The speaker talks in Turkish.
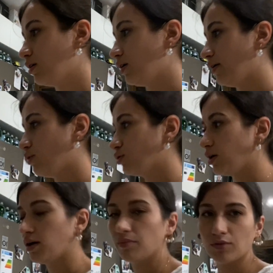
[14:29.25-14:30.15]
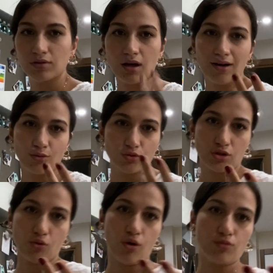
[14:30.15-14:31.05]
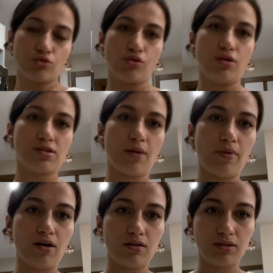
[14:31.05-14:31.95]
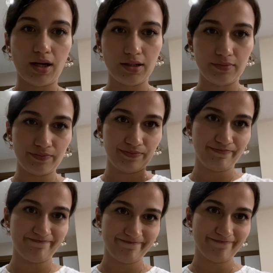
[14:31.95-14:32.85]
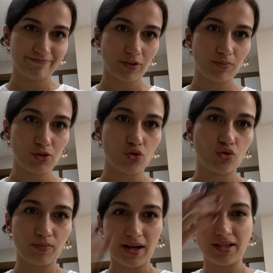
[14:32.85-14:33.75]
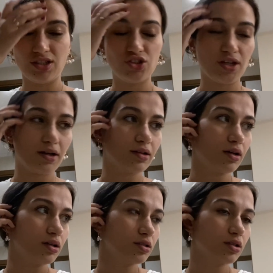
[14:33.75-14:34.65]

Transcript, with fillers: Ee, o da böyle daha yumuşak olmuş oluyor sabah yani bir sonraki ben yiyinceye kadar.